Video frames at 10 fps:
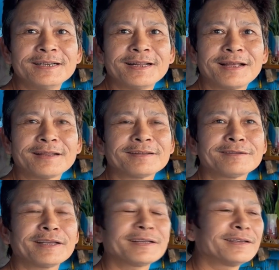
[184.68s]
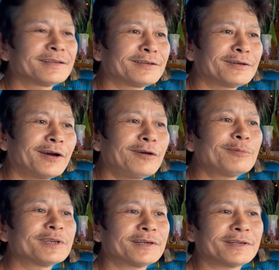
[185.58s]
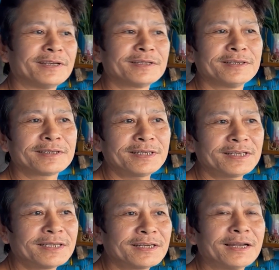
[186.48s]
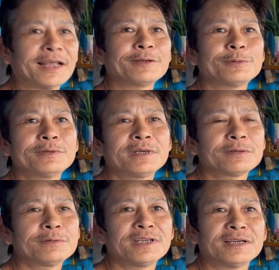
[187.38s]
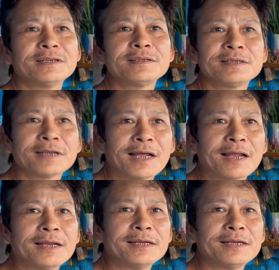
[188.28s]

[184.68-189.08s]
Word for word: À, cho nên nó khó mà thực hiện được cái cái, cái lệnh của của nhà nước đưa ra.